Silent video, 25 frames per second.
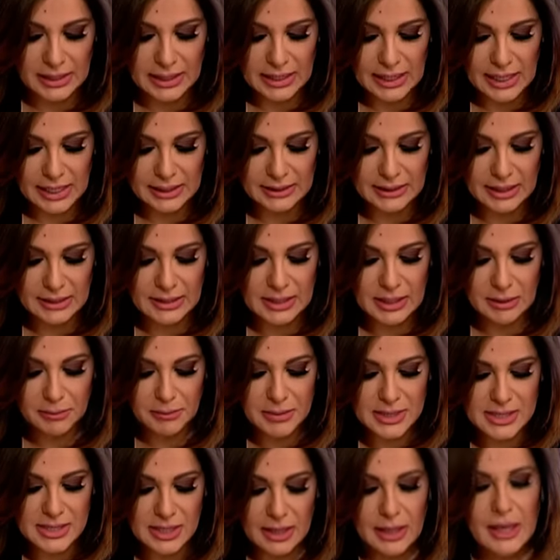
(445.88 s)
الى التدريب
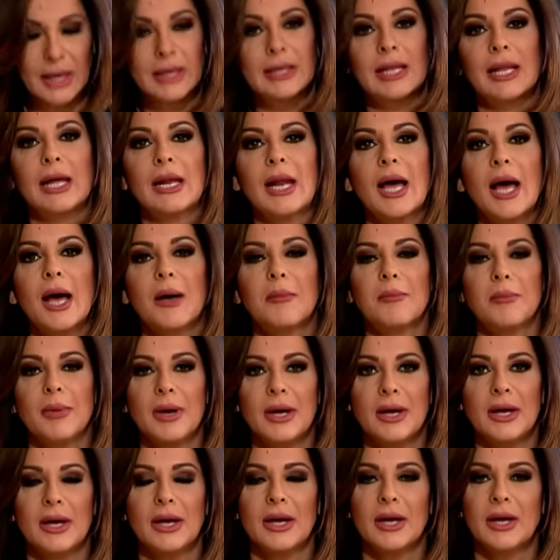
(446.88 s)
بصالات الالعاب
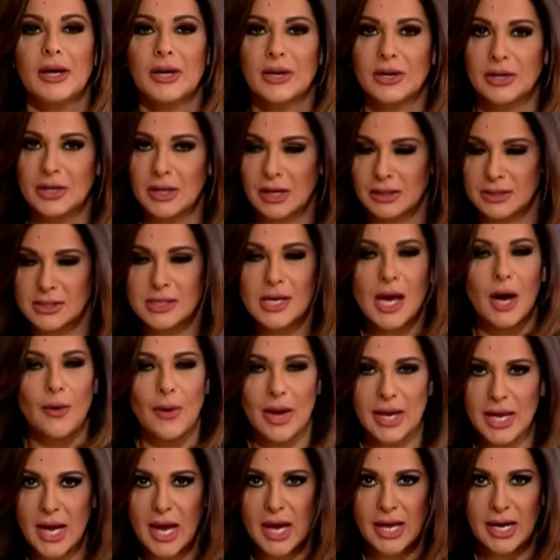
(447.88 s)
الرياضيه او
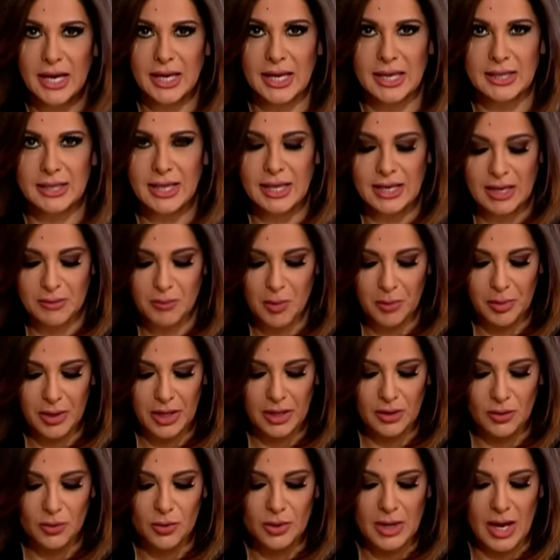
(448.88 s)
اي حركه ثانيه
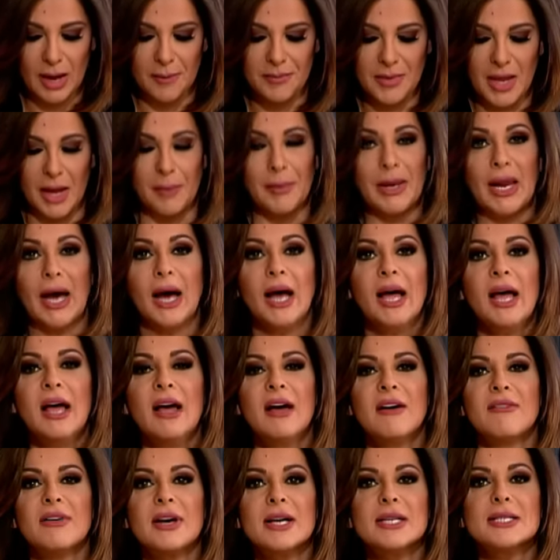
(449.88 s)
ممكن نكون عم نعملها
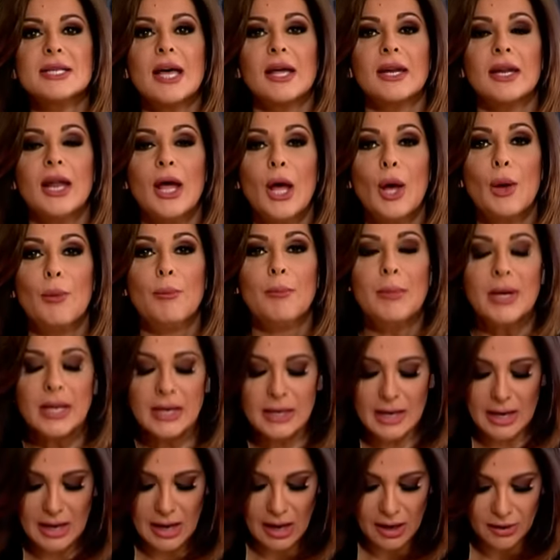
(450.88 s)
فاذا
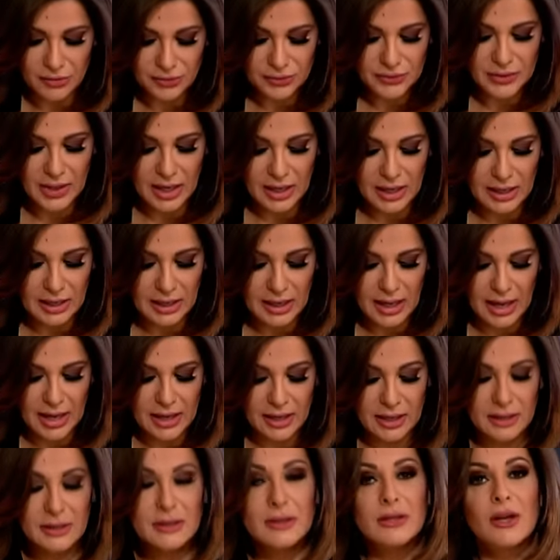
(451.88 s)
من الافضل
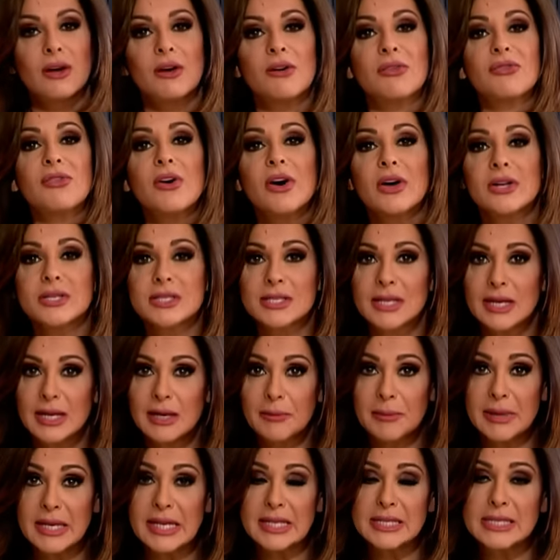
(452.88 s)
اخذ
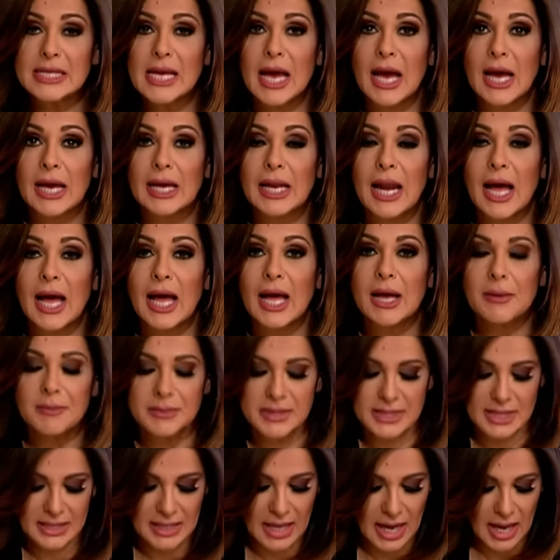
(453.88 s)
فاصل من دقيقة إلى
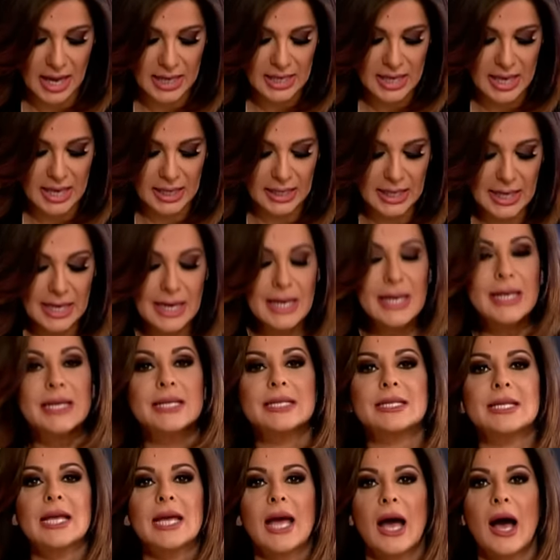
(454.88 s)
خمس دقائق كل
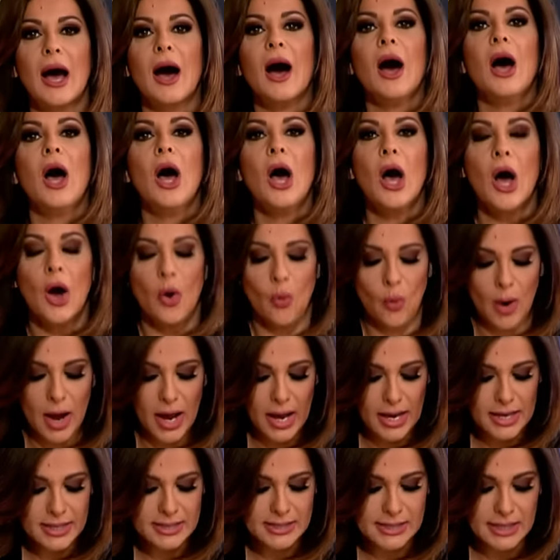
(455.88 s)
ساعة
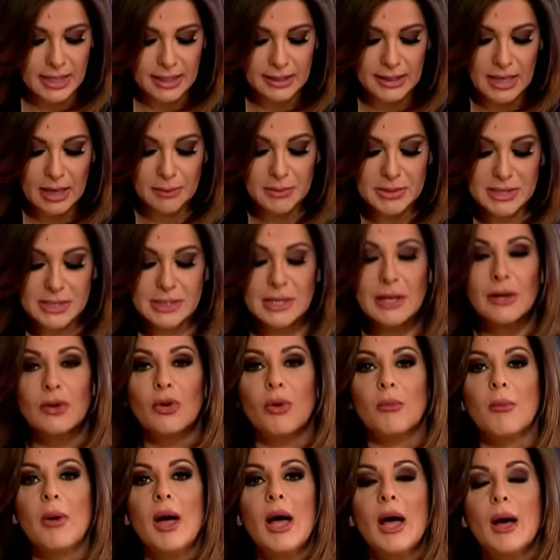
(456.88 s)
واستخدام
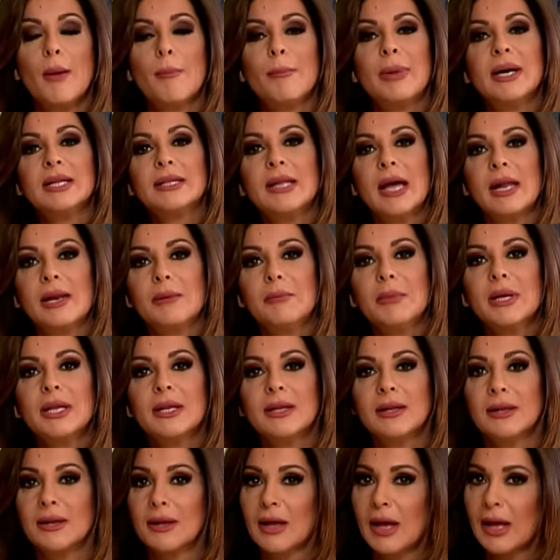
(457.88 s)
السلم بدل
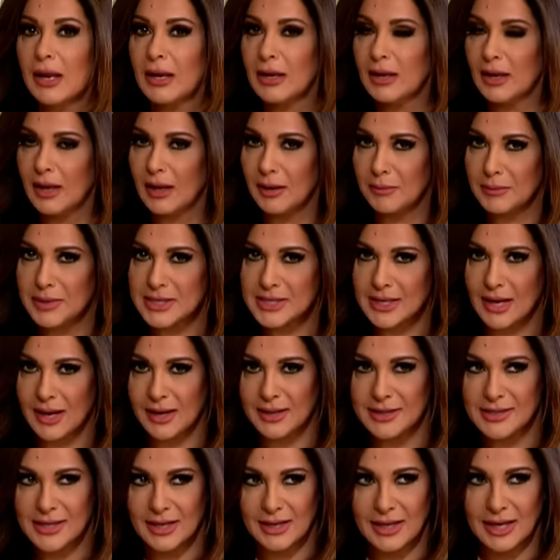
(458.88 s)
من
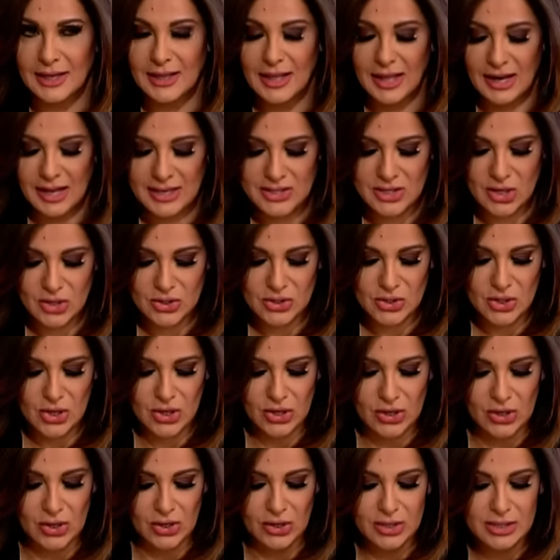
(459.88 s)
المسعد يعني هذا
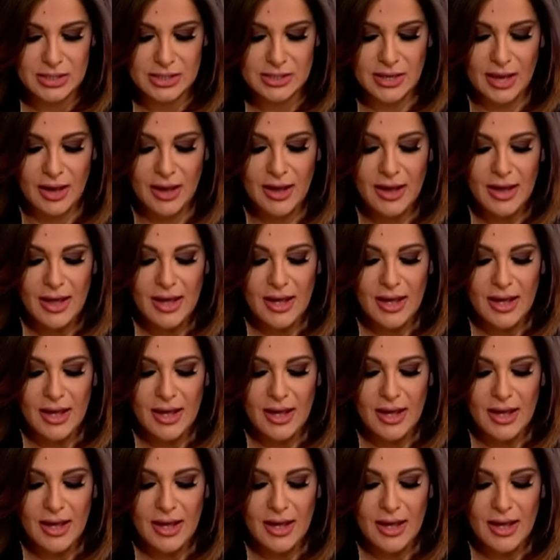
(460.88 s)
الأسانسير قصة